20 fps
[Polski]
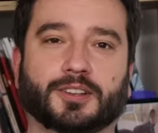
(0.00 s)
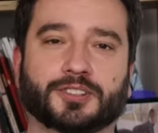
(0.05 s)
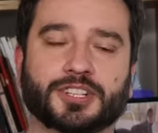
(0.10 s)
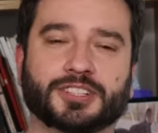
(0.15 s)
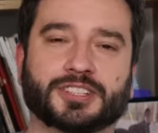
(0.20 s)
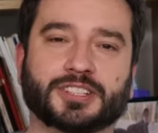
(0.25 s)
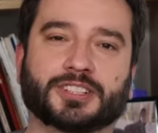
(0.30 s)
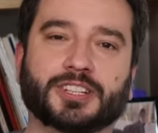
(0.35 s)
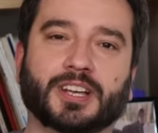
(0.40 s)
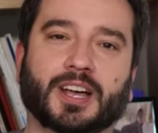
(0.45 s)

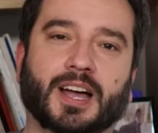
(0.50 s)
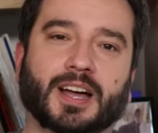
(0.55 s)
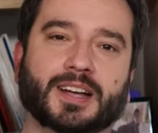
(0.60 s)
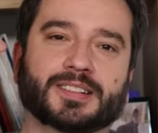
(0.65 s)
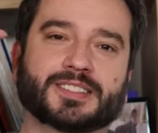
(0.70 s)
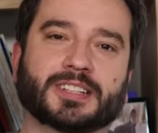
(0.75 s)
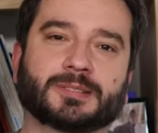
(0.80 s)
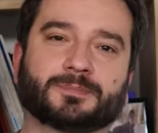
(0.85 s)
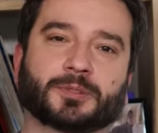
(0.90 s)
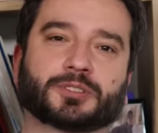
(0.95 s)
Czyli taki
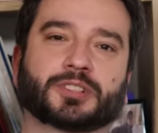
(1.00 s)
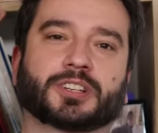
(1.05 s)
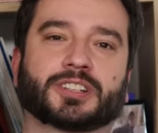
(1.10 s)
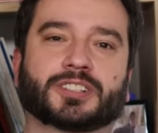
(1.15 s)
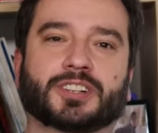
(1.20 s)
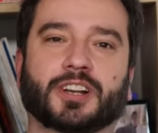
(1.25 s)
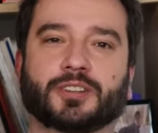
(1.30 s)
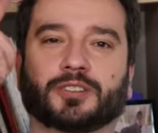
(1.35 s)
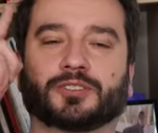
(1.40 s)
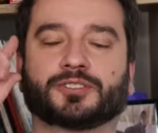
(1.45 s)
akcent
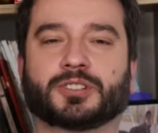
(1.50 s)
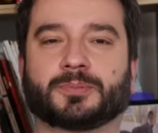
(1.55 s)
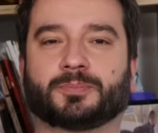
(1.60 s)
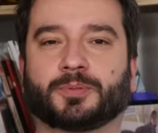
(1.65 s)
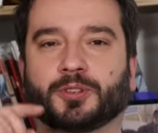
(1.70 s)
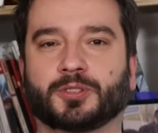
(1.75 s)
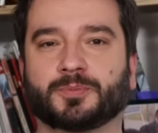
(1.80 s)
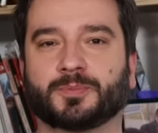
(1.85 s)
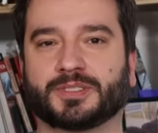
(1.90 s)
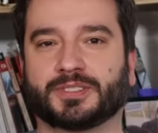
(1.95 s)
podkreślający
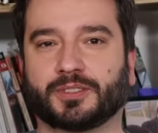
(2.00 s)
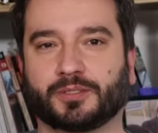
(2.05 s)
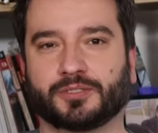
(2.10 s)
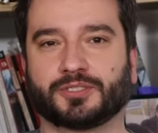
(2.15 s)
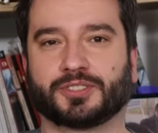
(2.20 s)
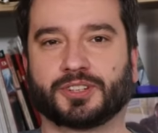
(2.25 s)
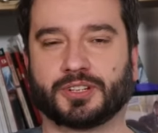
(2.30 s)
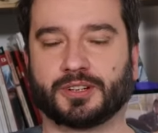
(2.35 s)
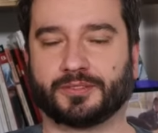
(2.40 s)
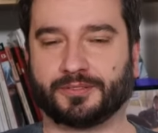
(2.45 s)
prośbę
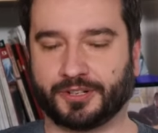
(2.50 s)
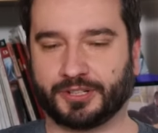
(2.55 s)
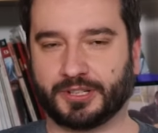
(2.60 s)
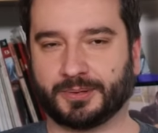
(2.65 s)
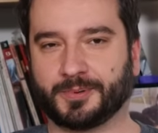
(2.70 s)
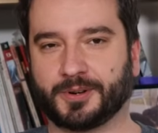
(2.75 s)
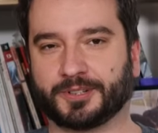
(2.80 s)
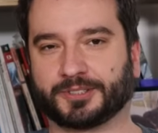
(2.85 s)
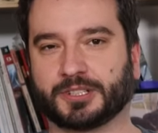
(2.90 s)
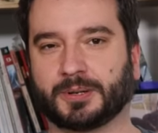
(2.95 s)
zakończenia
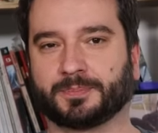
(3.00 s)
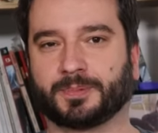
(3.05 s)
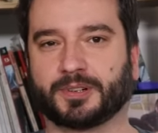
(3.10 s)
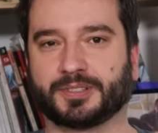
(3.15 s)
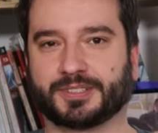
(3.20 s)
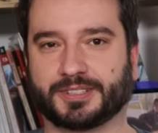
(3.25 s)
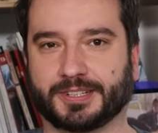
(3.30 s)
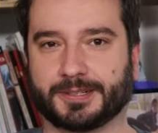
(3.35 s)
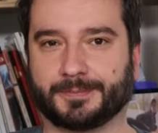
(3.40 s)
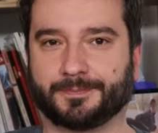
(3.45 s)
wojny
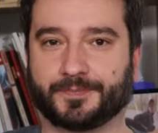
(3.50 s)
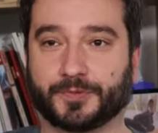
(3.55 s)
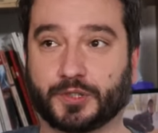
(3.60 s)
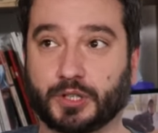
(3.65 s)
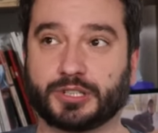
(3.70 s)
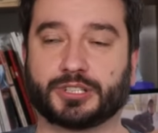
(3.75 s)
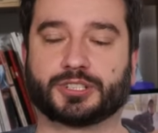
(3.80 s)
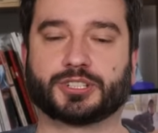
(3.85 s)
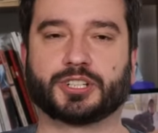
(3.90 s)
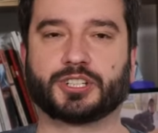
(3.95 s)
polsko-polskiej.
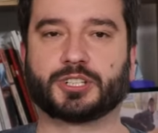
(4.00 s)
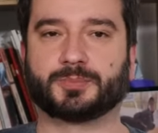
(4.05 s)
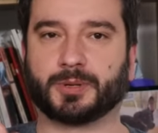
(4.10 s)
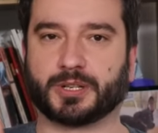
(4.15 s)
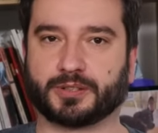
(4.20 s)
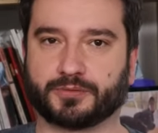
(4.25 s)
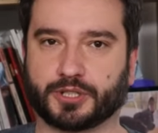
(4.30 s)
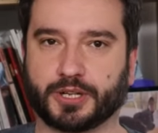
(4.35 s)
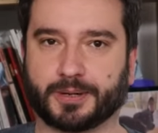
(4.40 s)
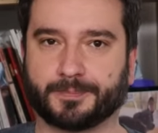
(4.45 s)
To jest część
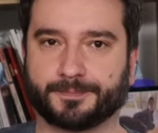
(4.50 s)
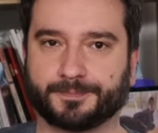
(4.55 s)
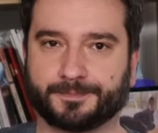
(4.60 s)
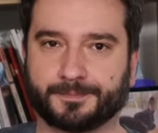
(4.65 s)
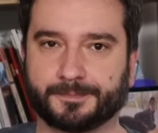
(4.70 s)
pierwsza.